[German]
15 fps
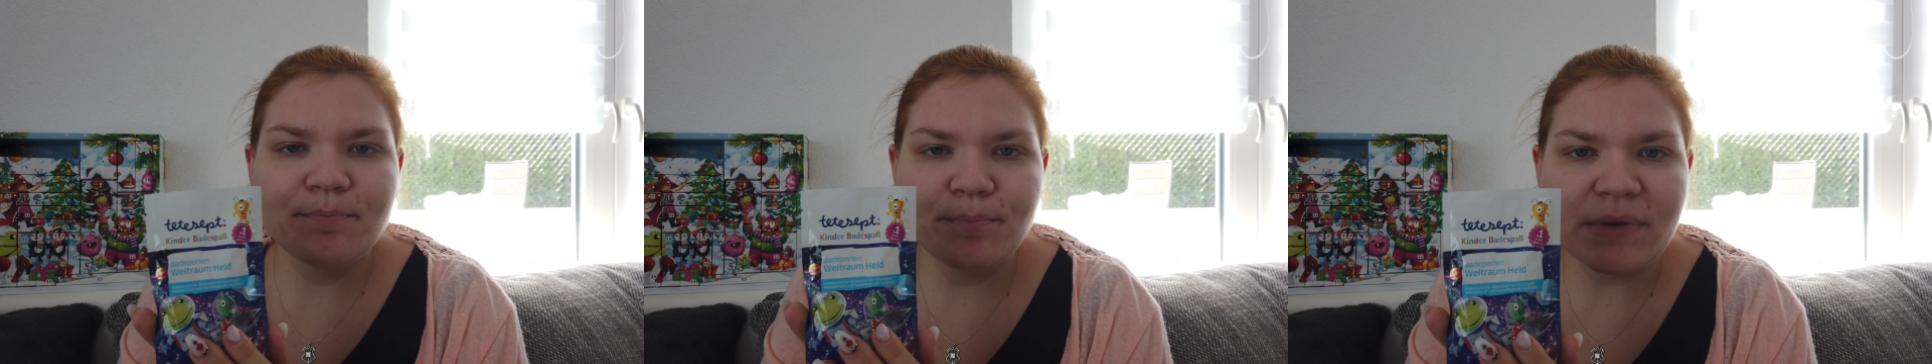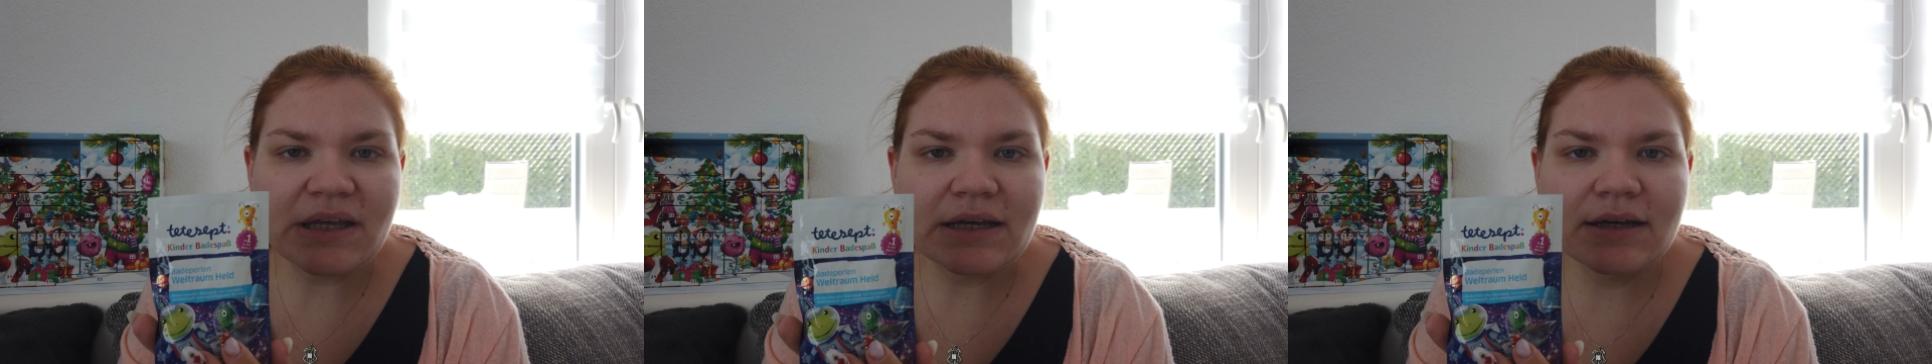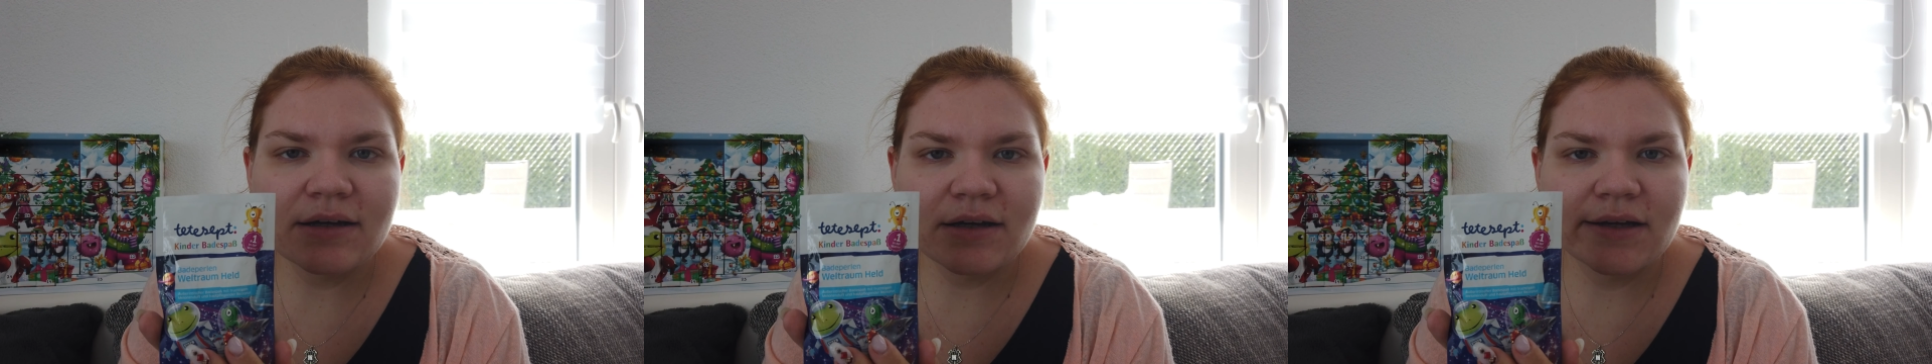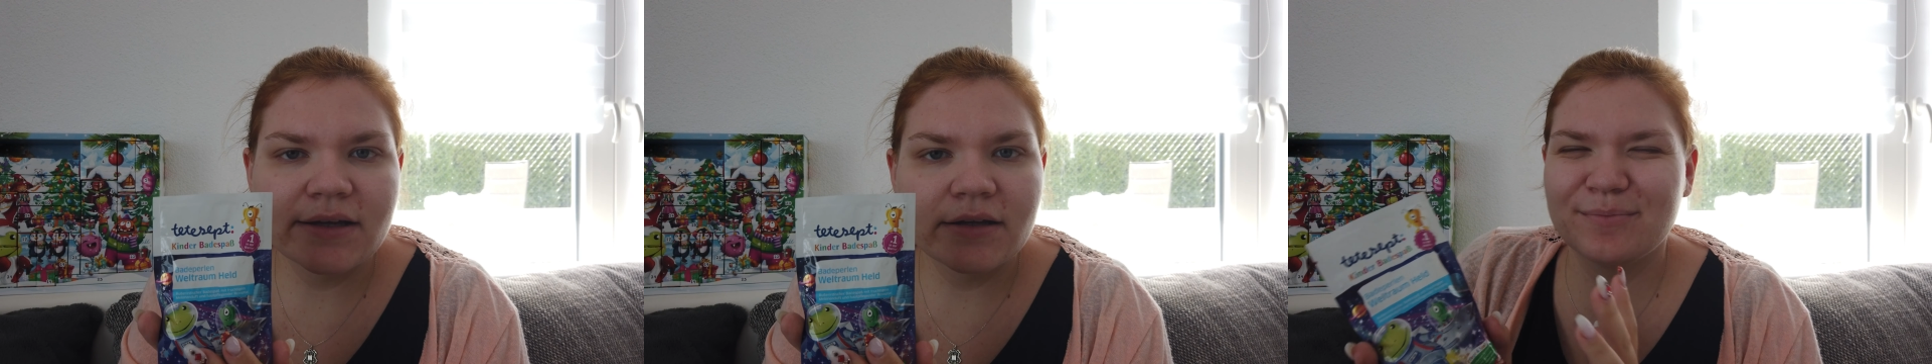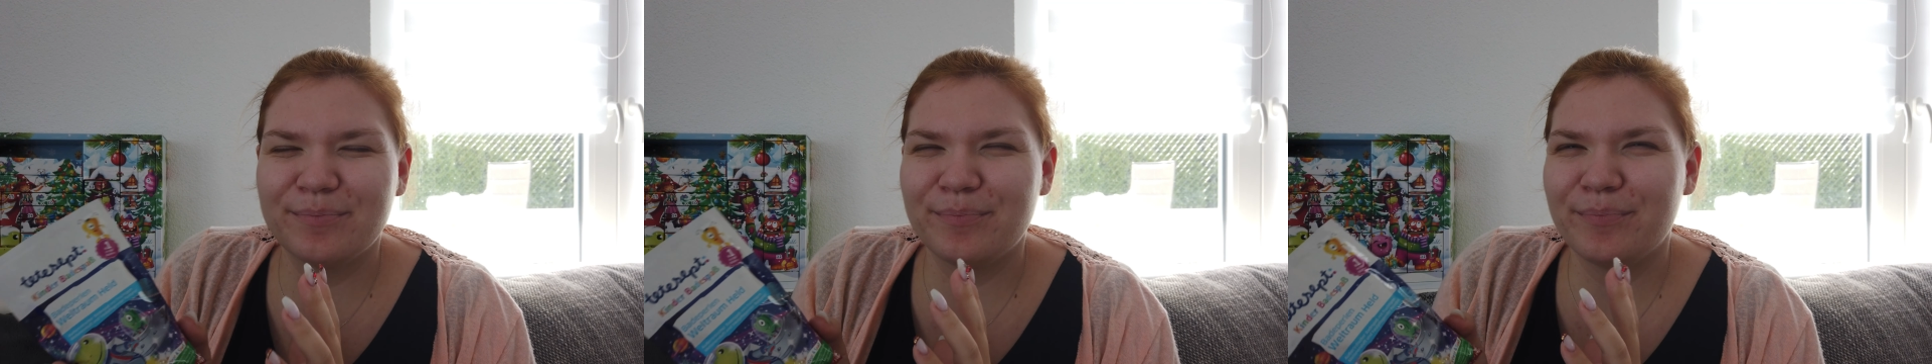gibt
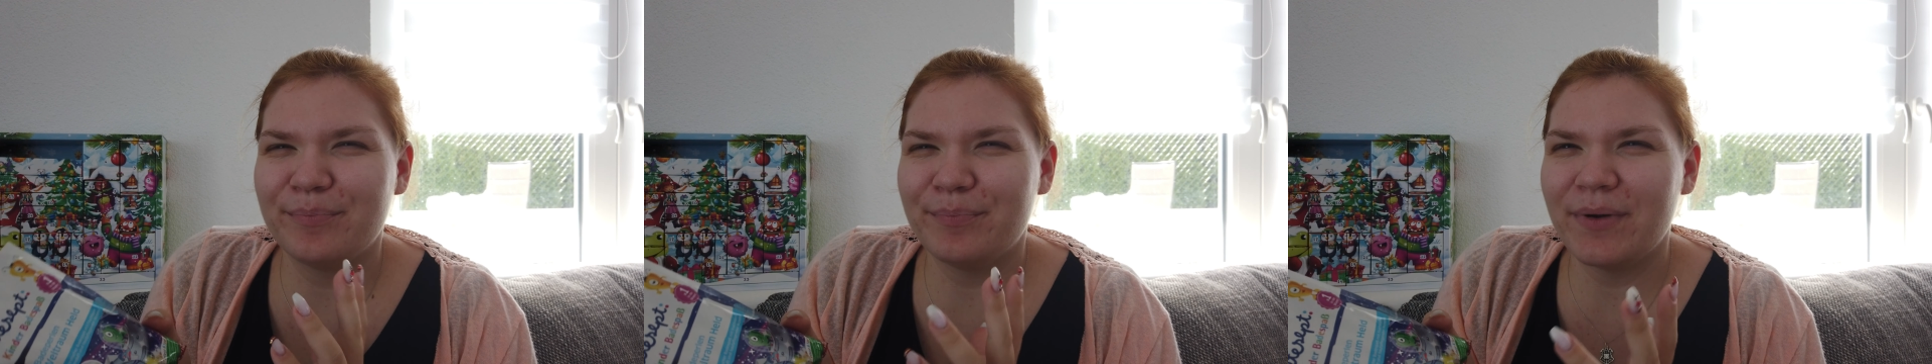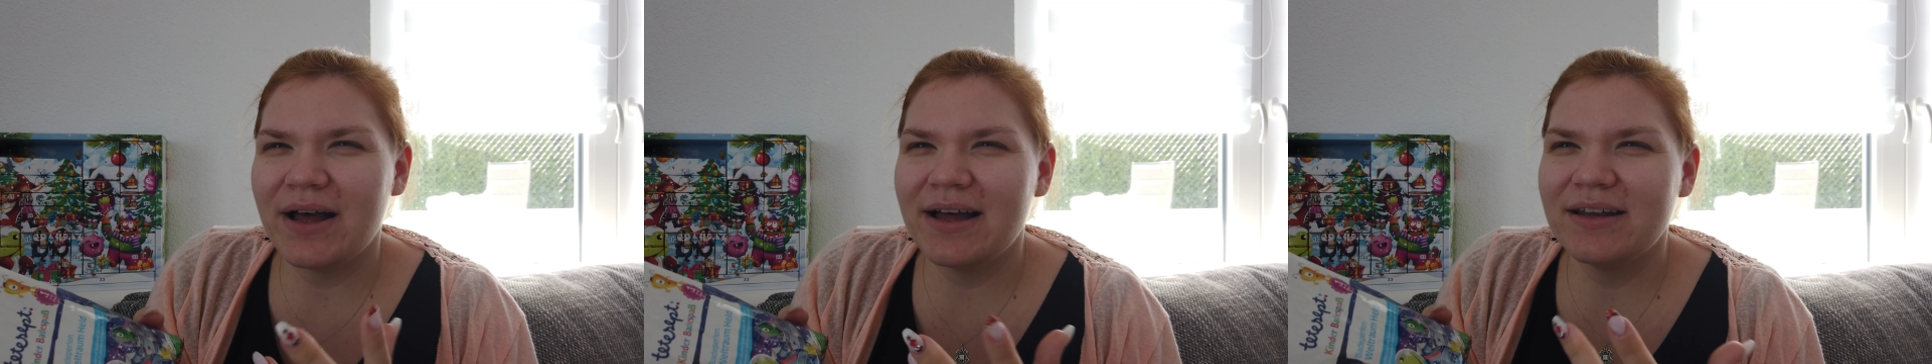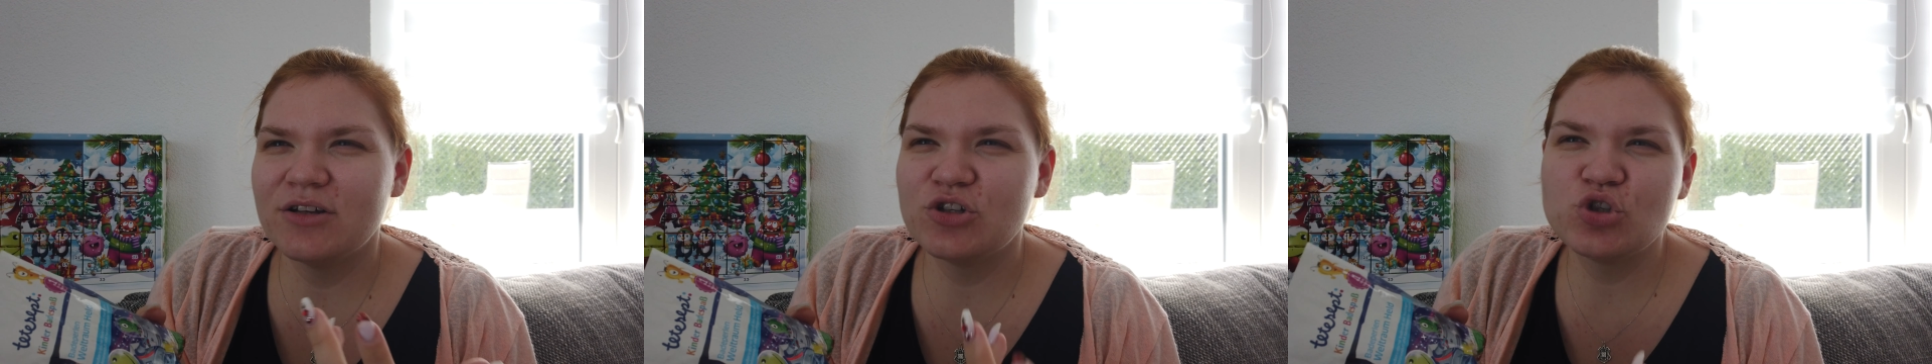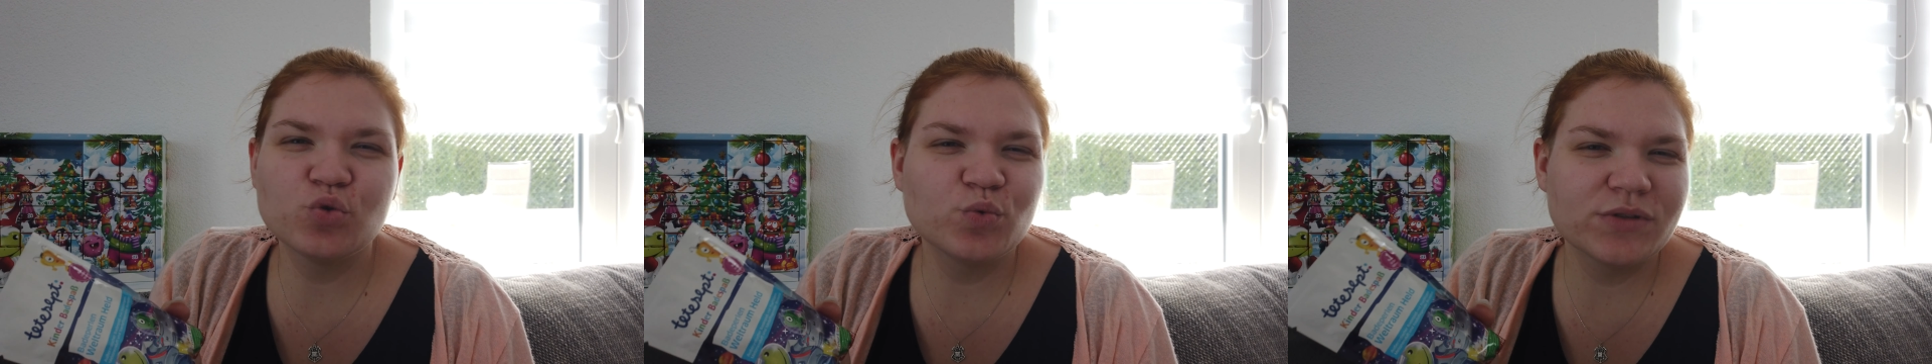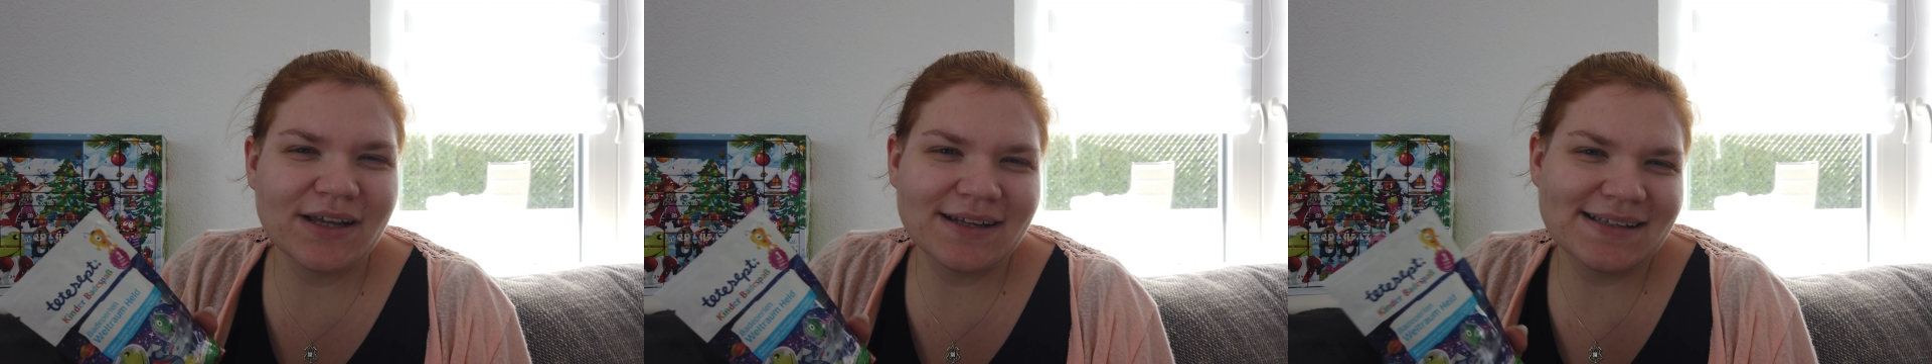mehrere
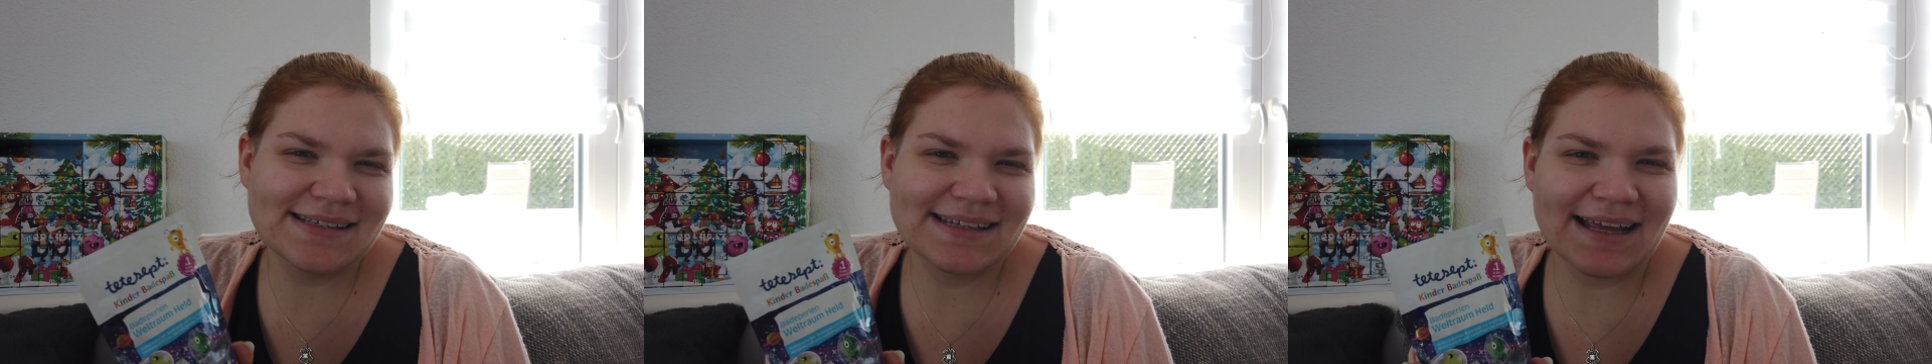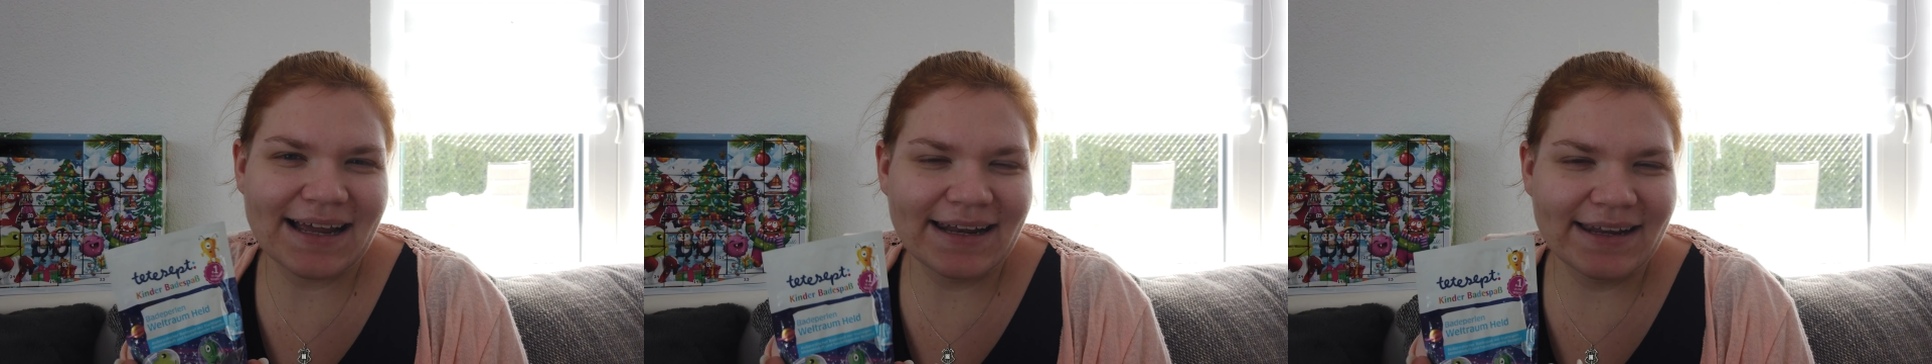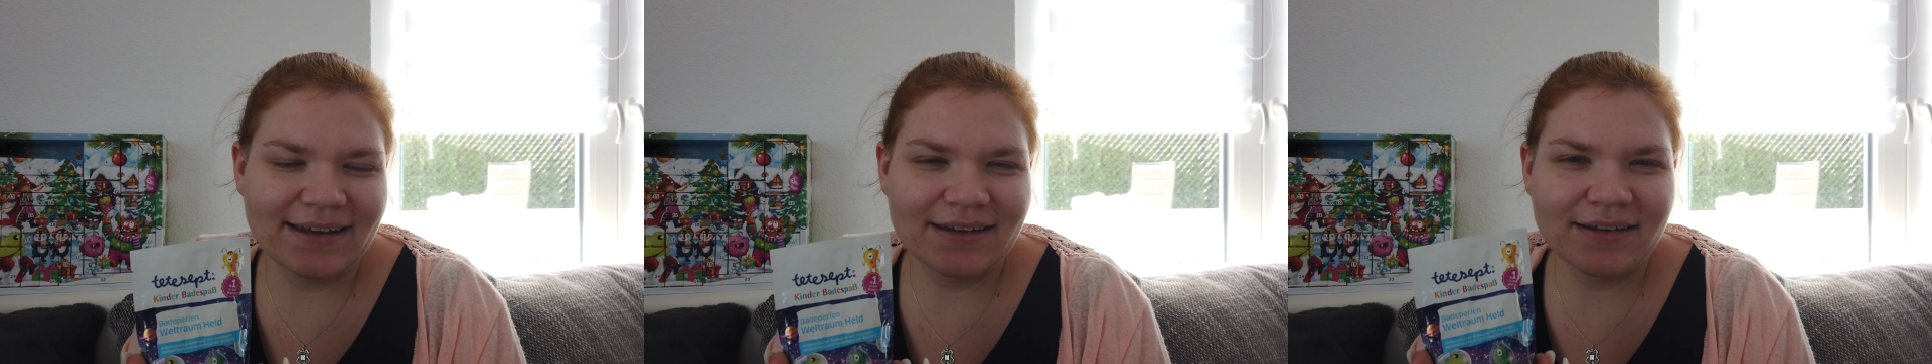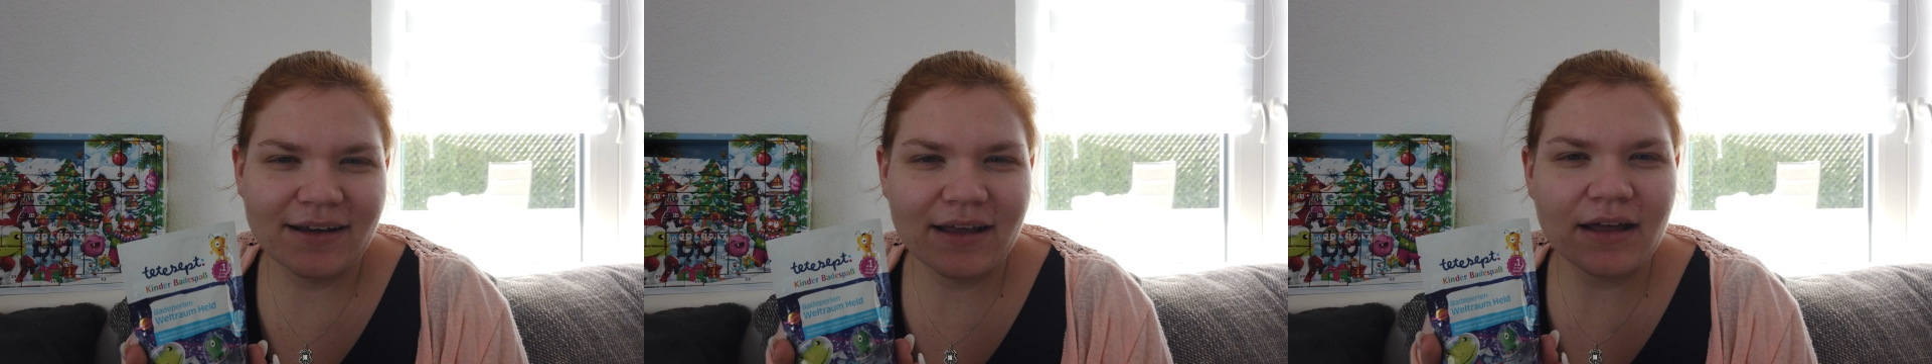Badezusatzkalender,